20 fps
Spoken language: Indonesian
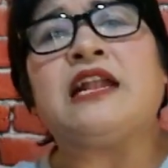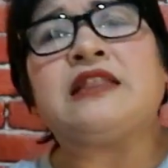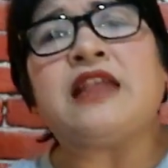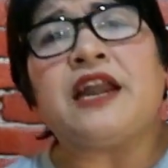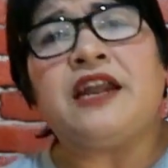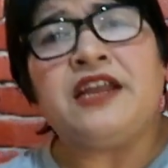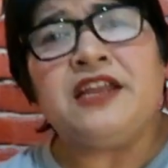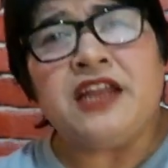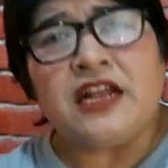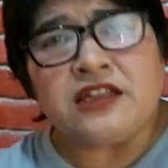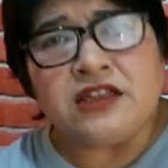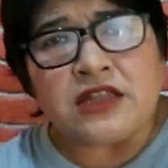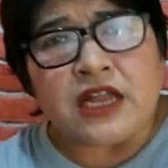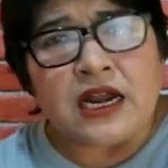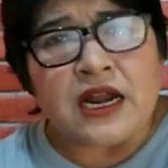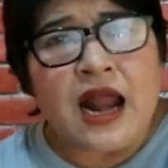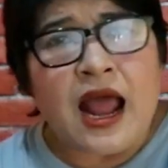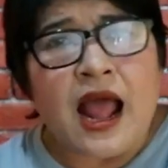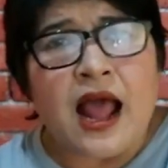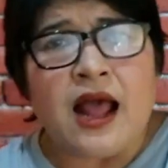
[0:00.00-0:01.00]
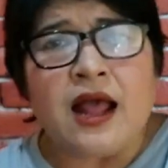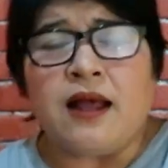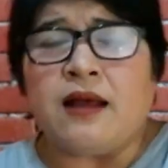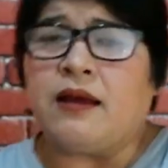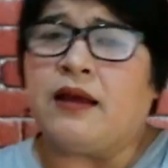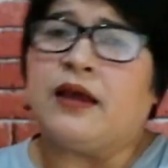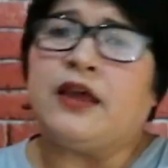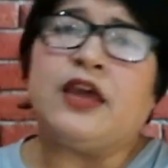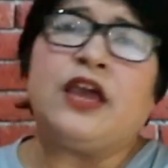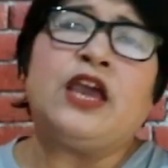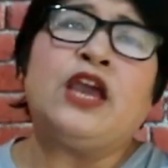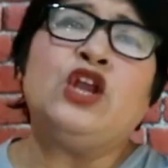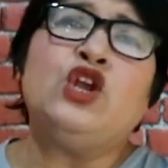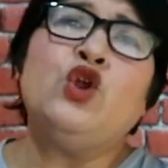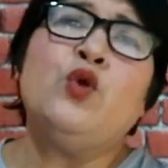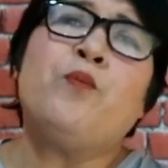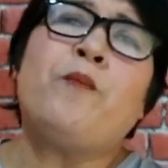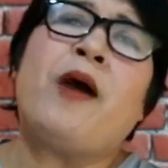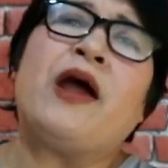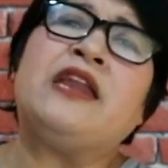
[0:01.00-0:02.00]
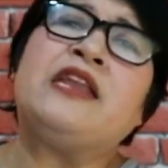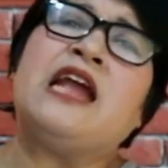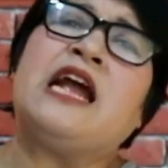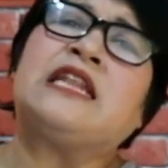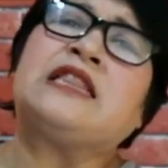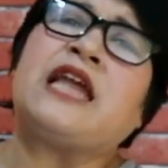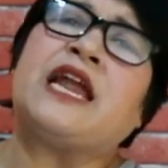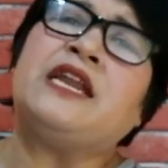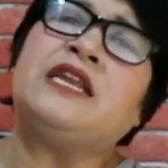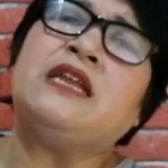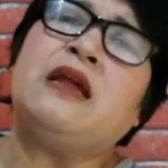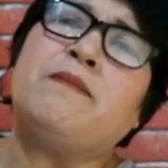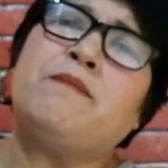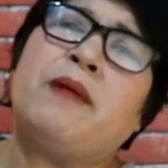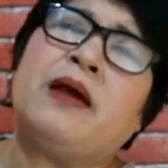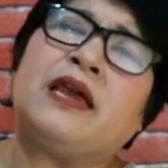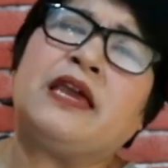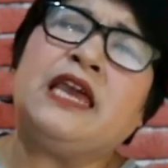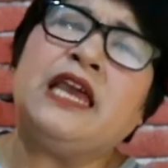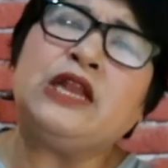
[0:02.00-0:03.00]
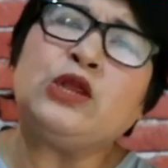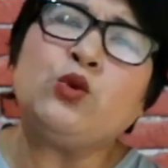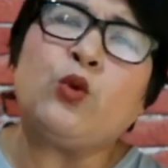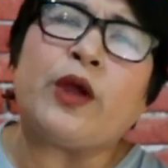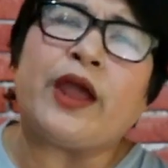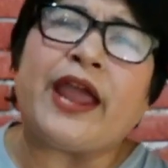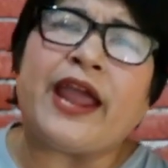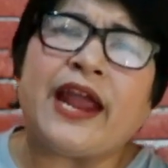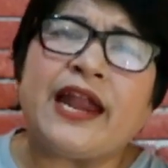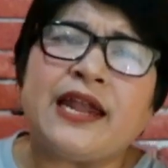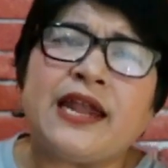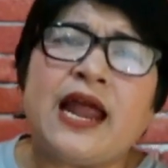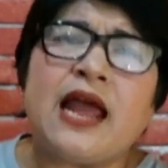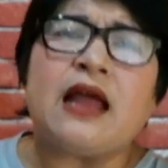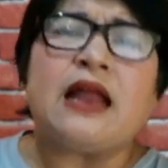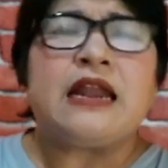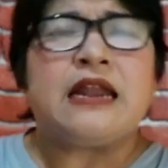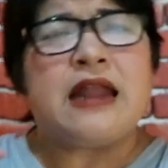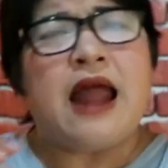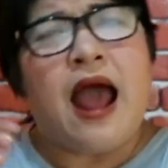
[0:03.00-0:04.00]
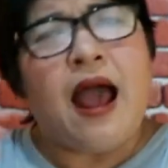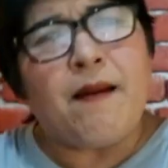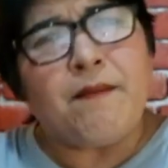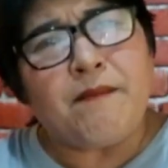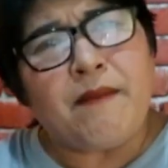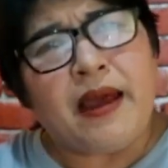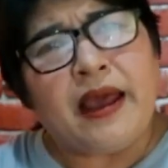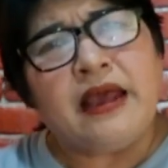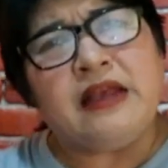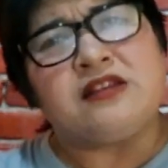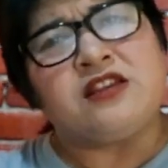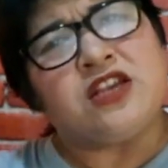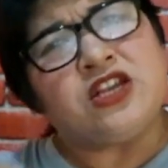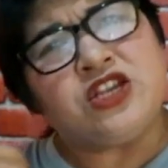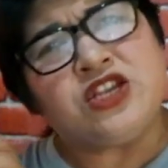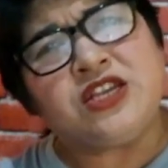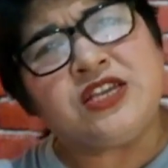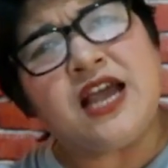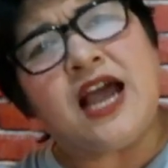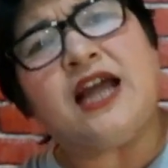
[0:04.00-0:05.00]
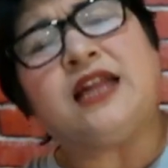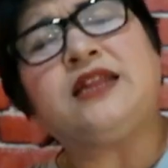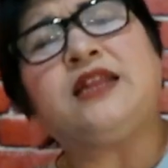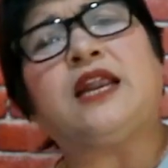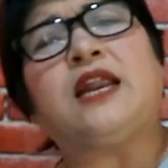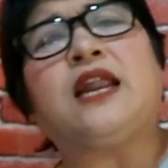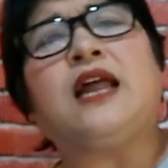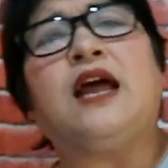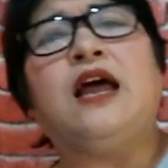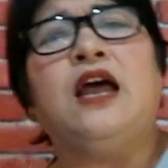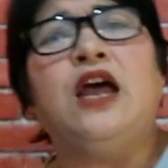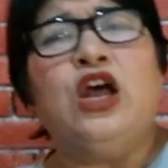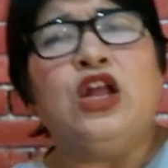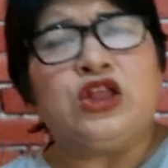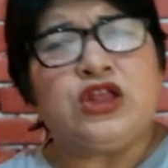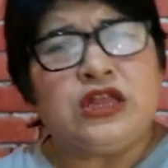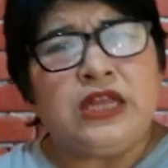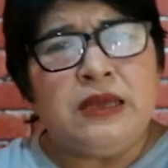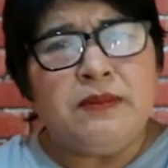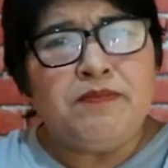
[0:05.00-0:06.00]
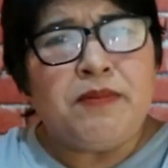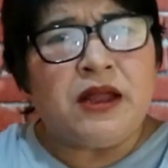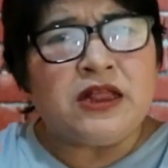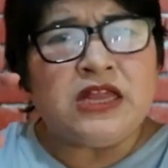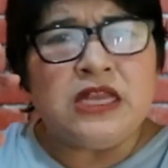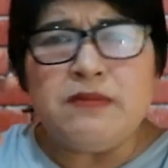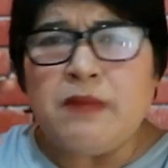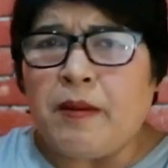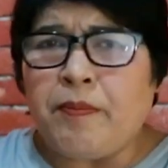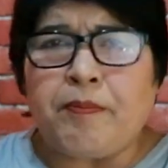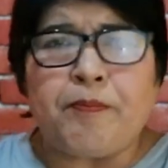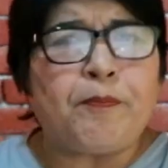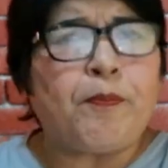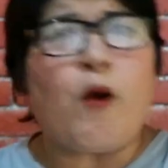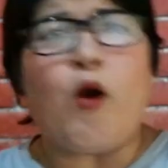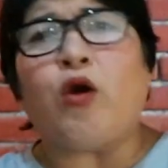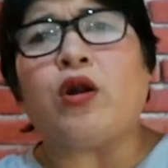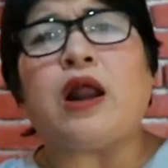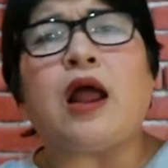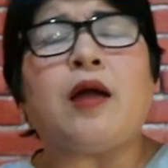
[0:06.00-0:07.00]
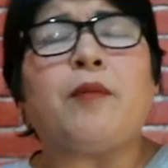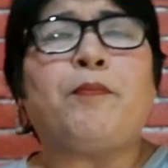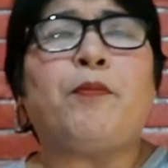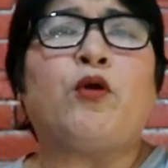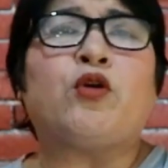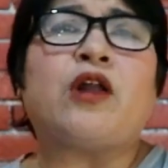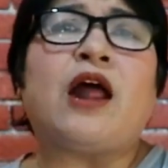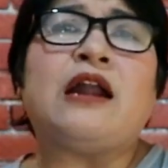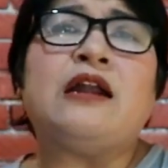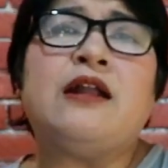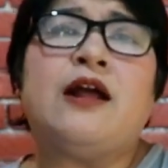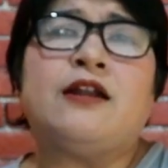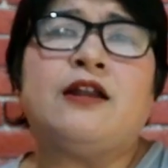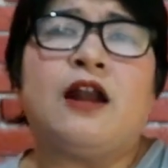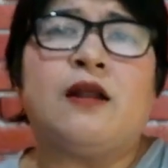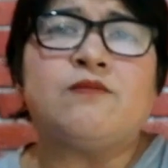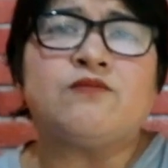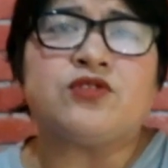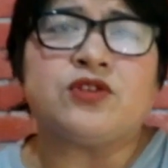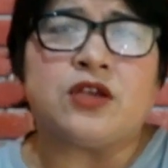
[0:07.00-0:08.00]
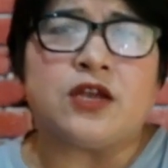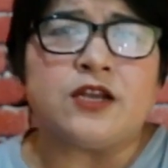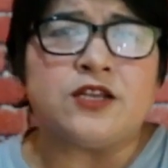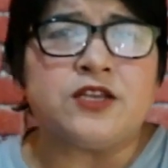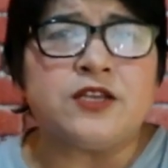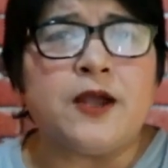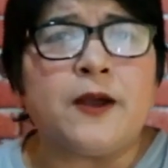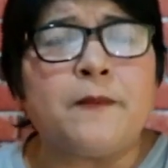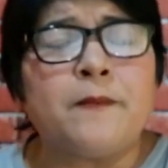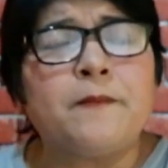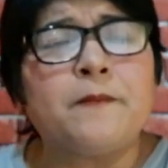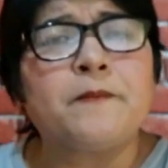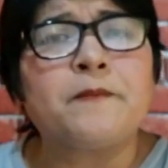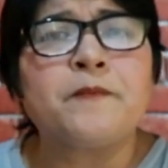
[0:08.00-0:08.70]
yang tadinya tenang, kehidupan yang tadinya begitu enak, damai, sejahtera, tiba-tiba porak-poranda dalam sekejap.